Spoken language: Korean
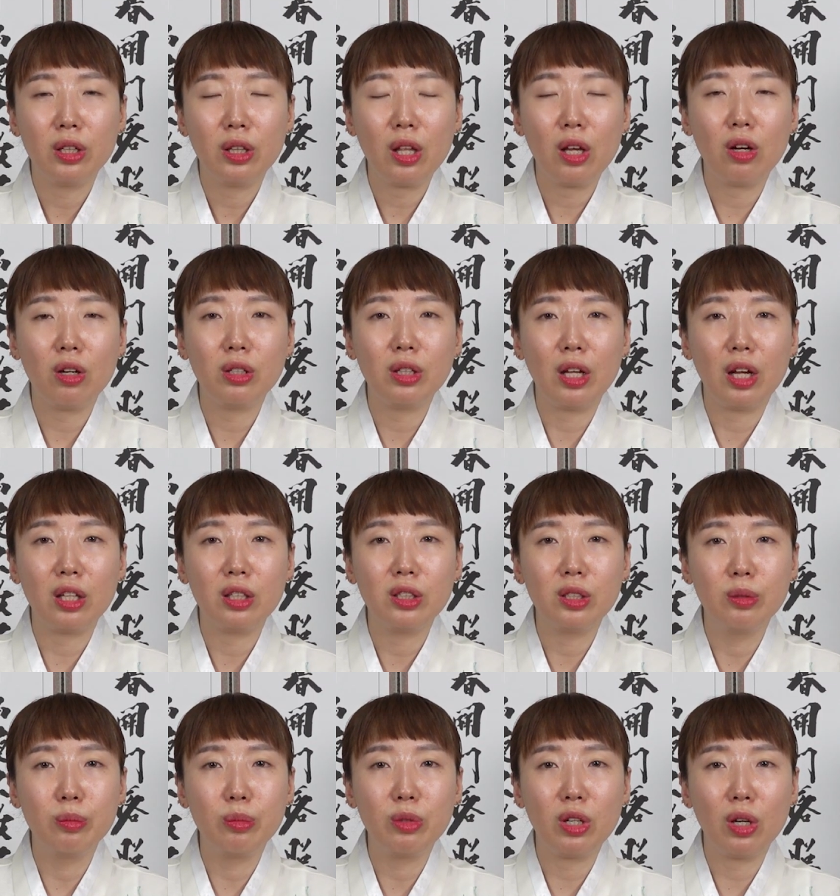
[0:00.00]
태어난
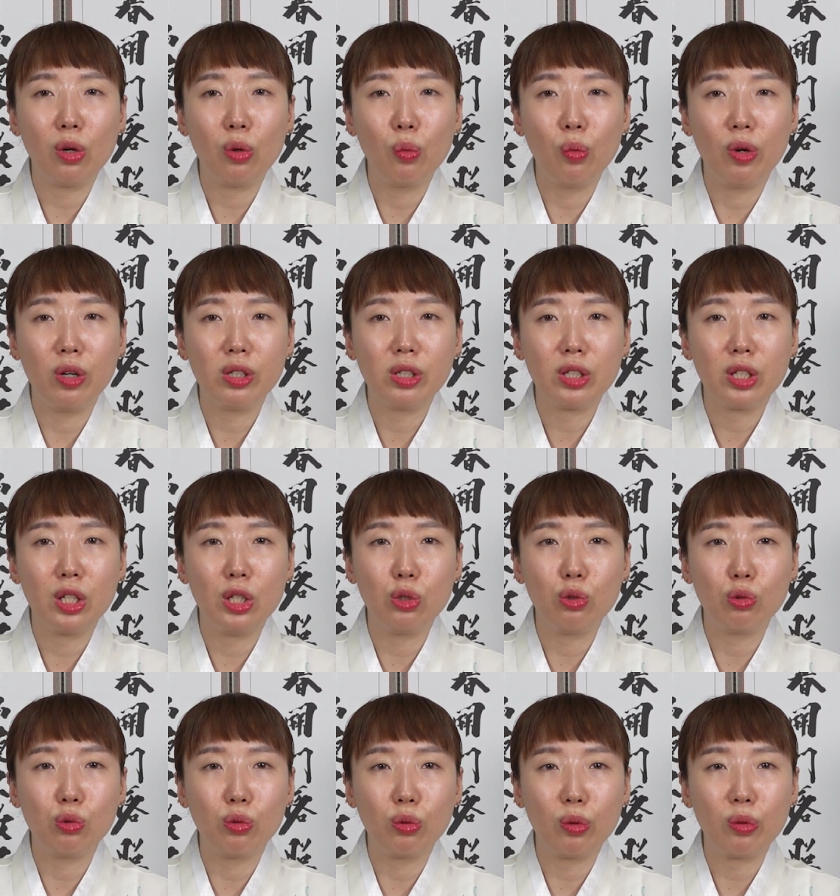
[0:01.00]
음력 월
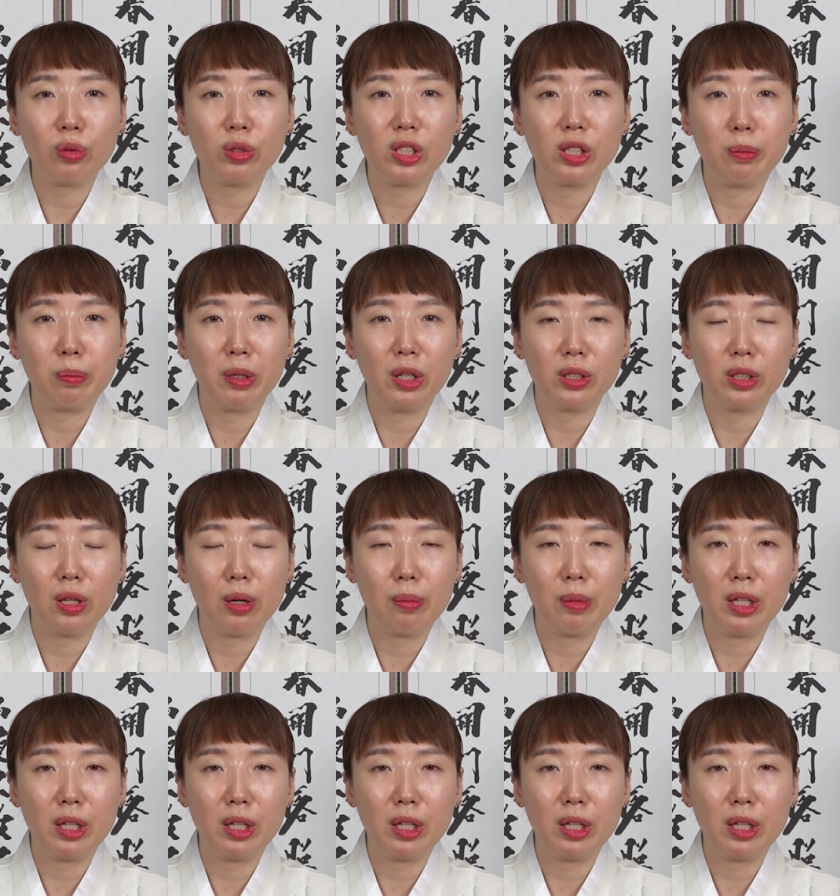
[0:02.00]
기준으로 짚어서